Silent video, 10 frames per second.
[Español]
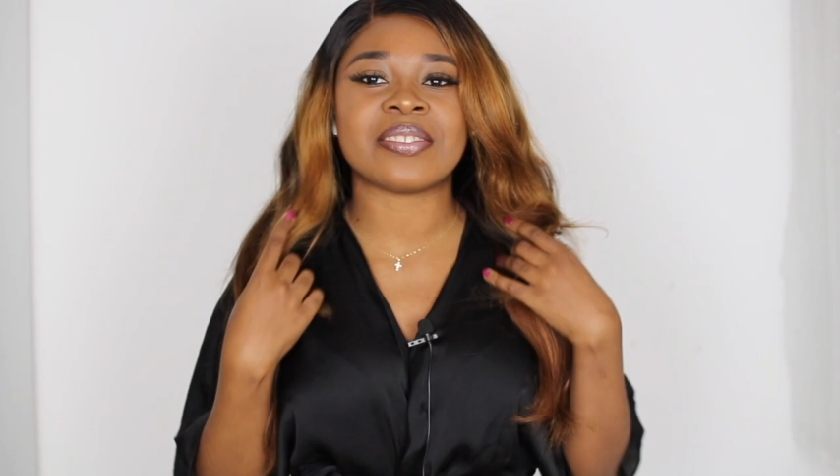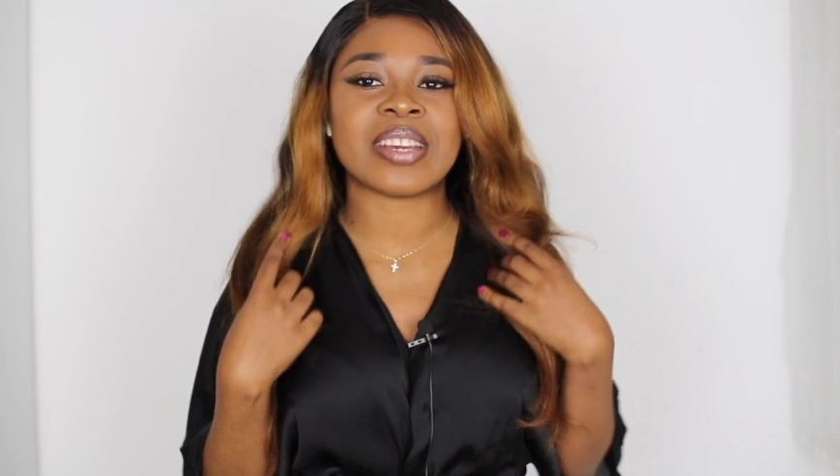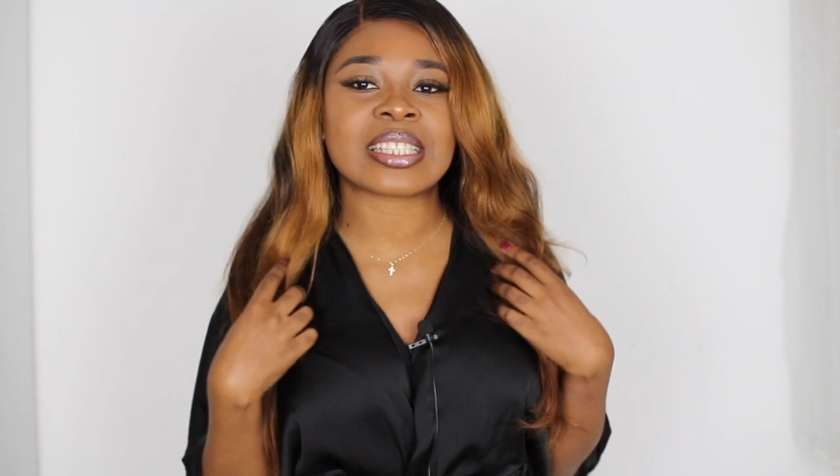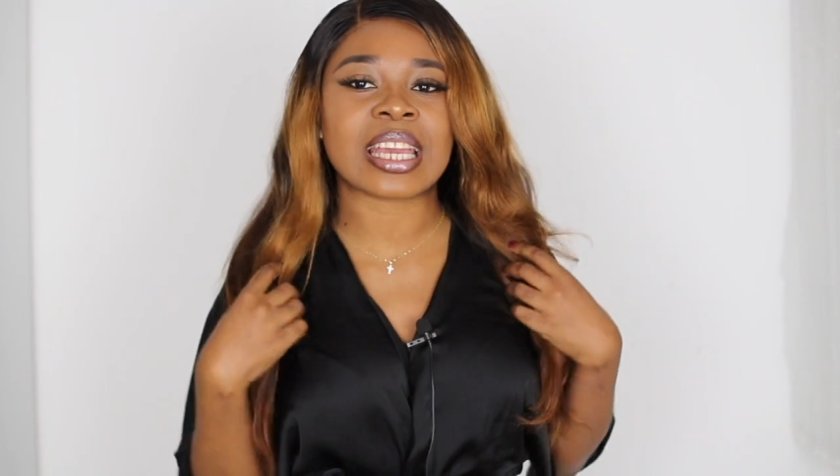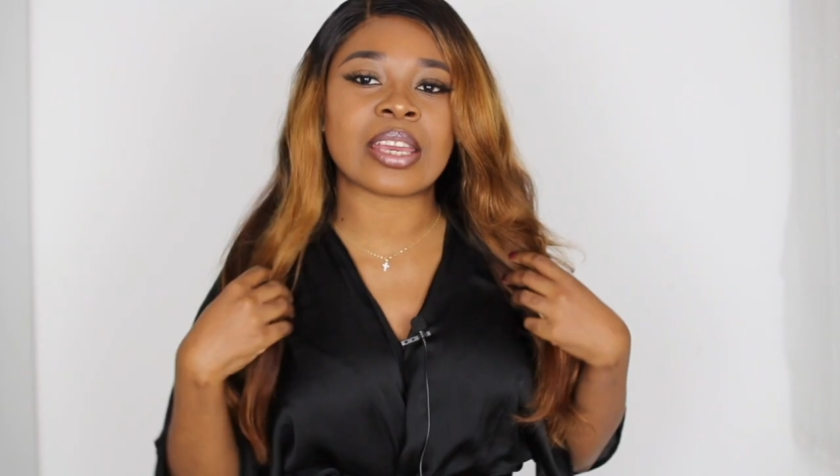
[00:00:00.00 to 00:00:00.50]
Si
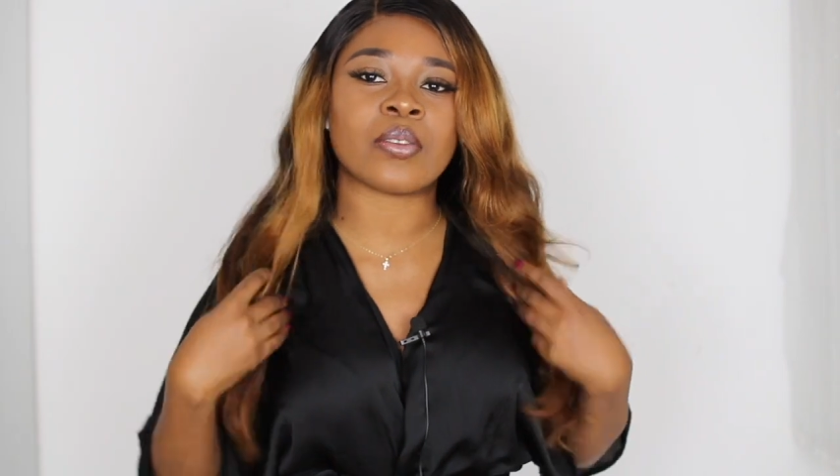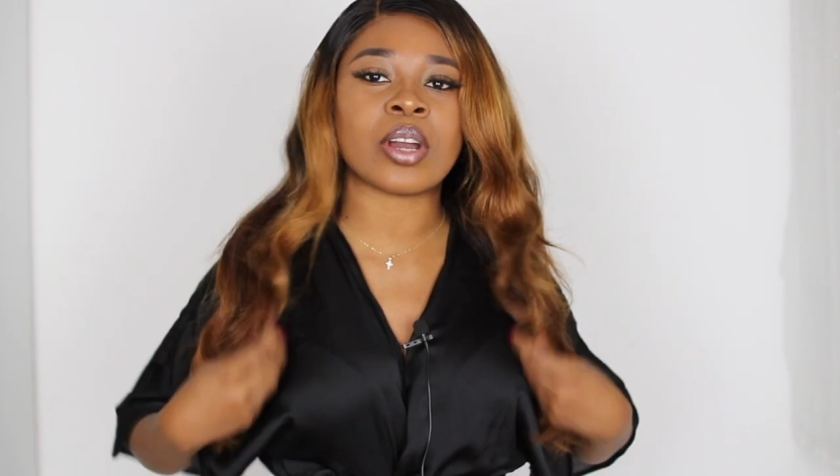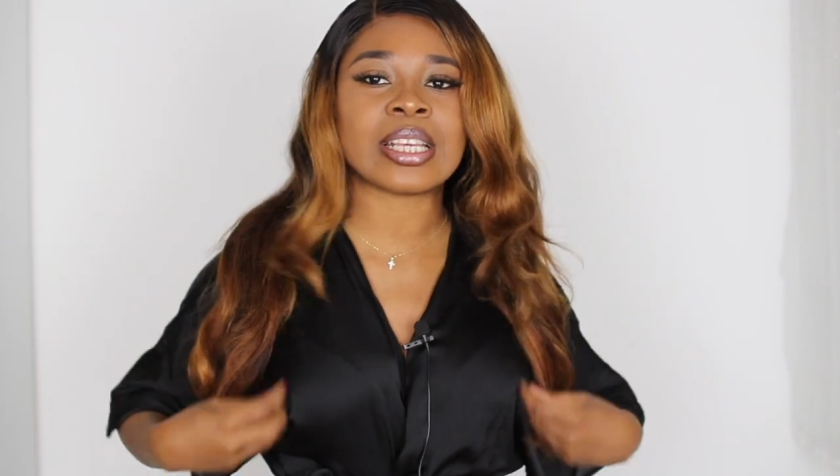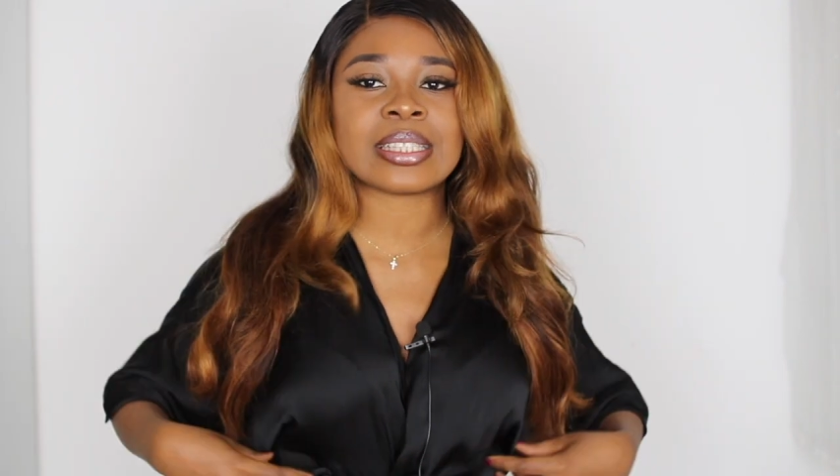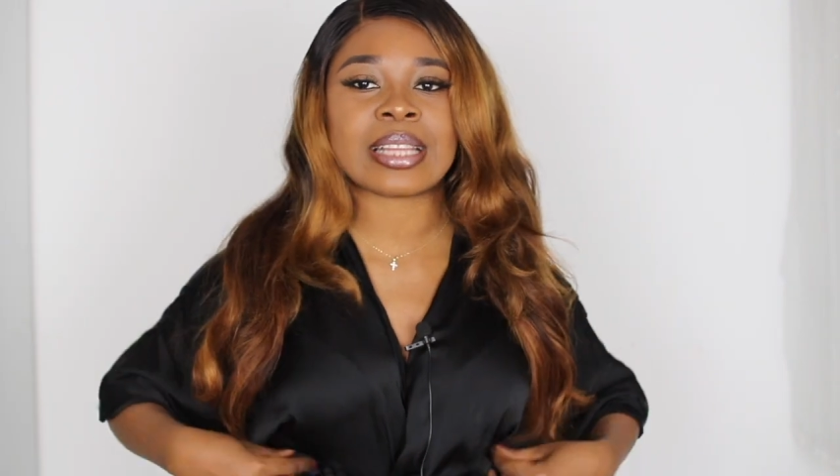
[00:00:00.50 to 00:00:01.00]
veis que
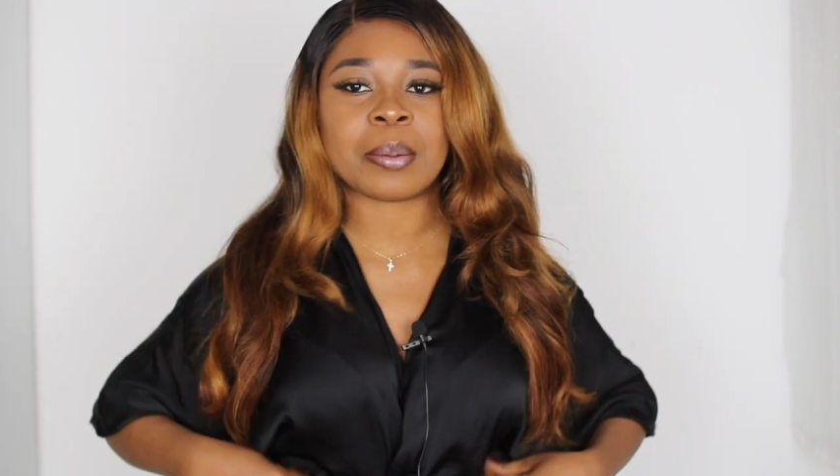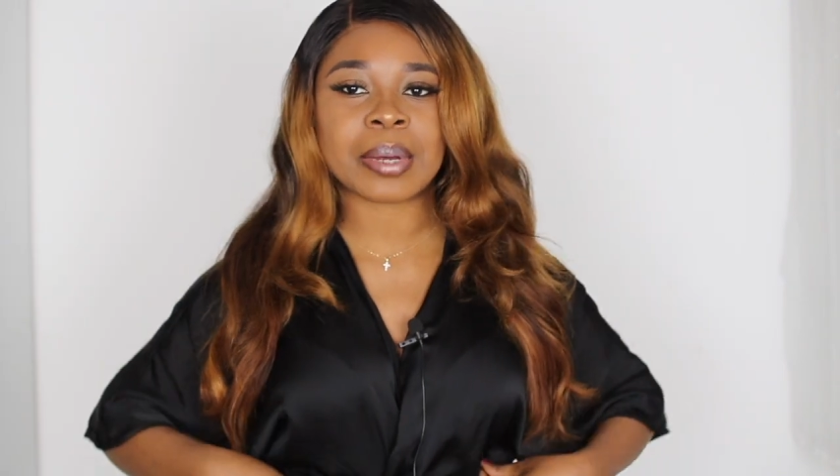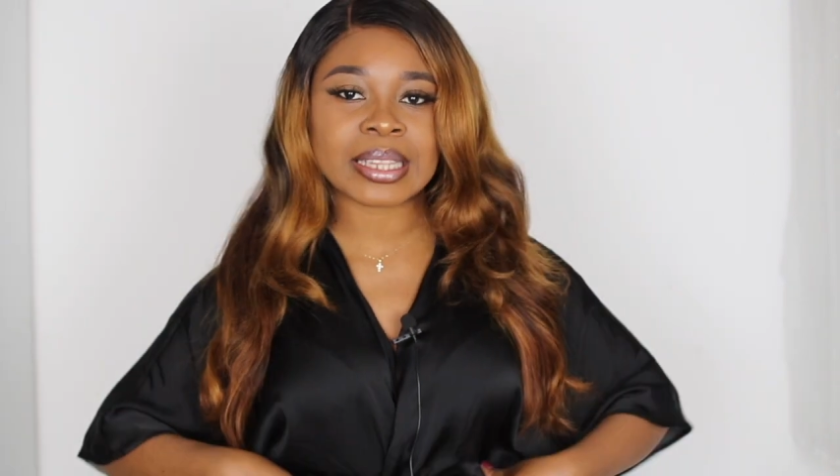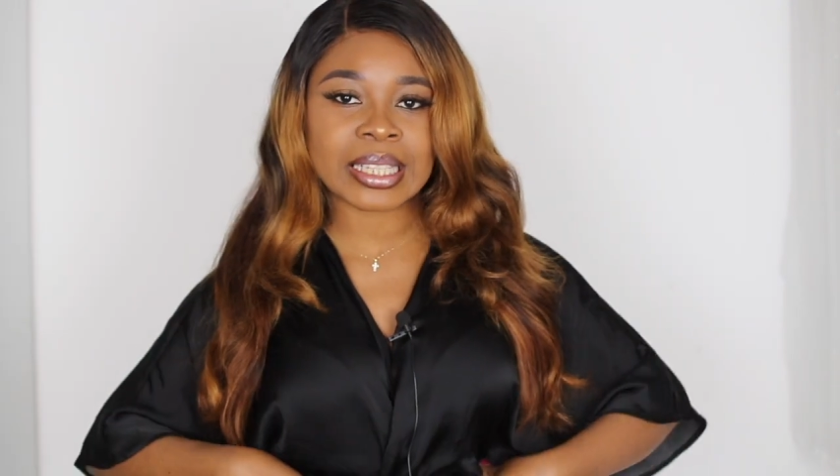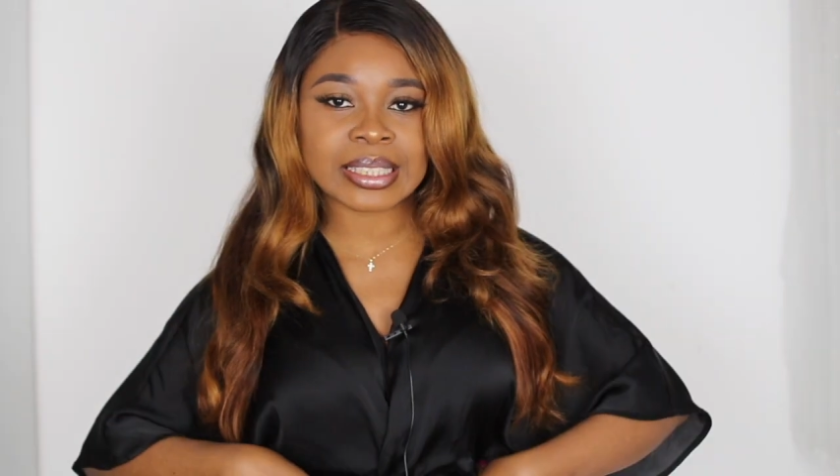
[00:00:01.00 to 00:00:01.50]
llevo esta
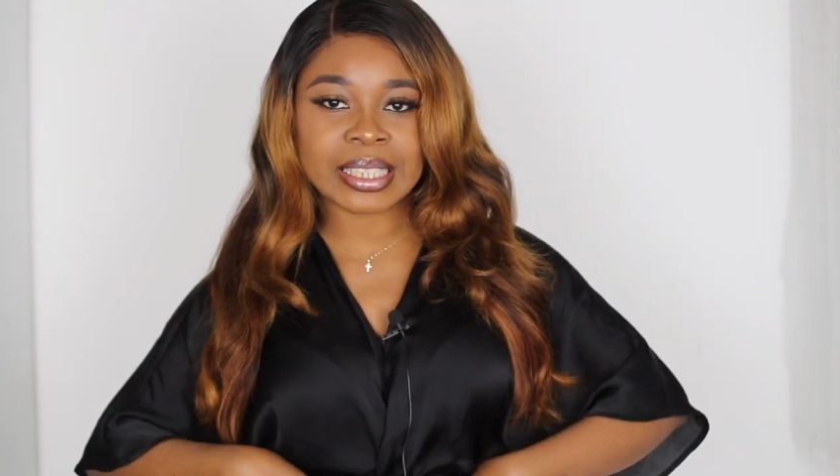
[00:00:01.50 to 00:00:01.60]
bata,